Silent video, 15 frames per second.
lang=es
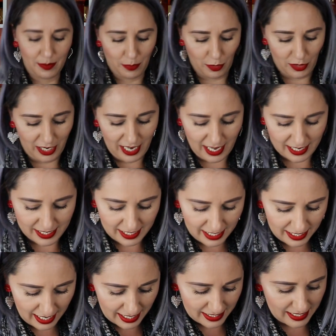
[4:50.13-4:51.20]
se podría
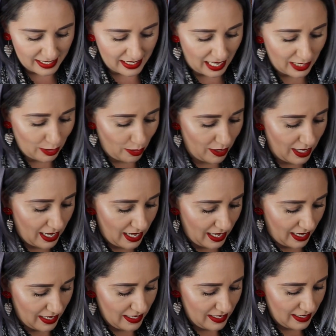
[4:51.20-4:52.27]
decir. Ya está
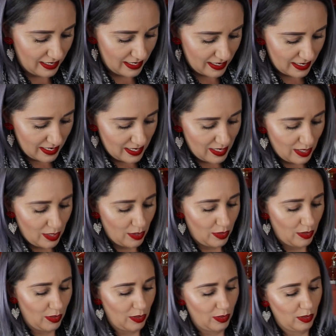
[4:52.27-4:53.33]
toda,
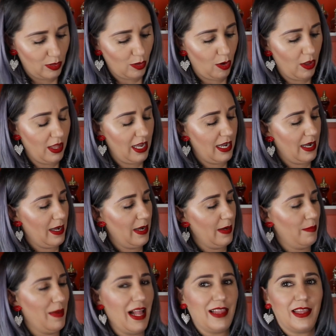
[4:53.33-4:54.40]

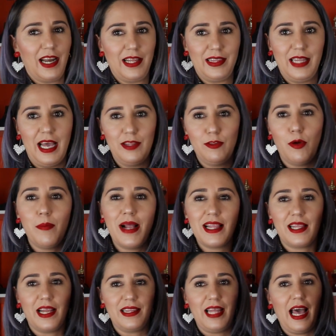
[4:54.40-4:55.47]
toda maltratada. No
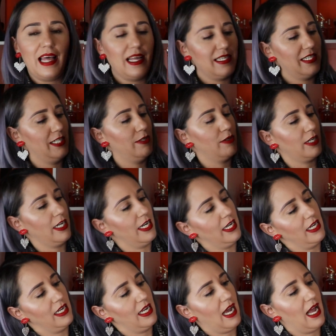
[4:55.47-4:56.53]
maltratada, sino
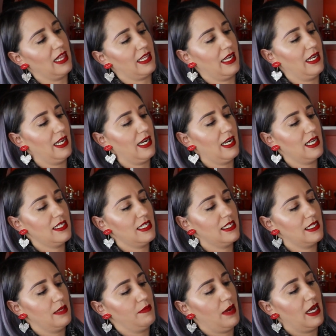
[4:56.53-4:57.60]
que al tenerlas
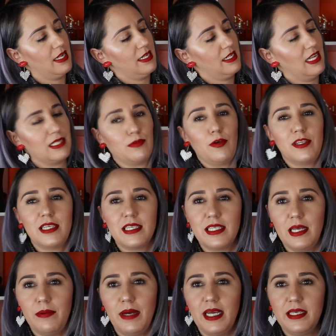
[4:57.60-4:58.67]
encimadas las bolsas
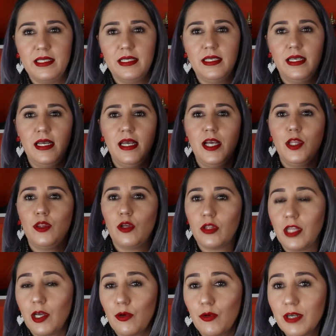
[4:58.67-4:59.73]
se van...
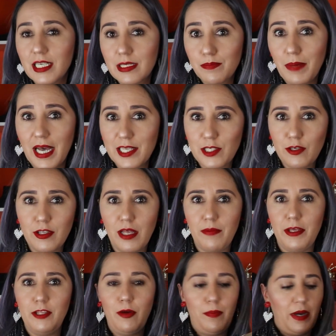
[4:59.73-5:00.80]
No tengo un espacio
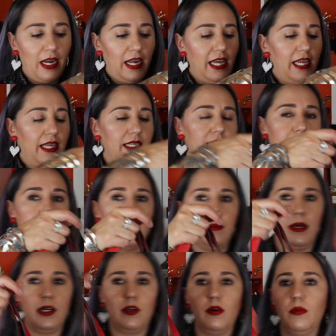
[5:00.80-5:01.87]
debido para ellas y se
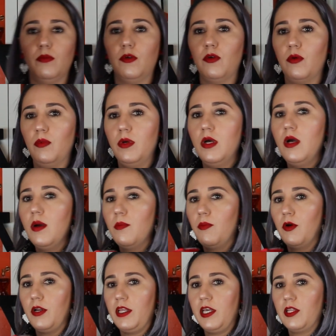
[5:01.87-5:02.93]
van como
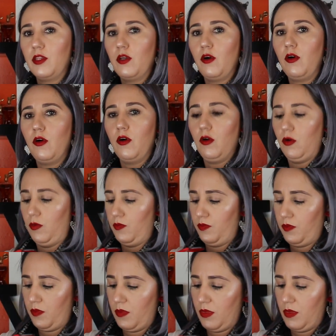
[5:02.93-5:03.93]
poniendo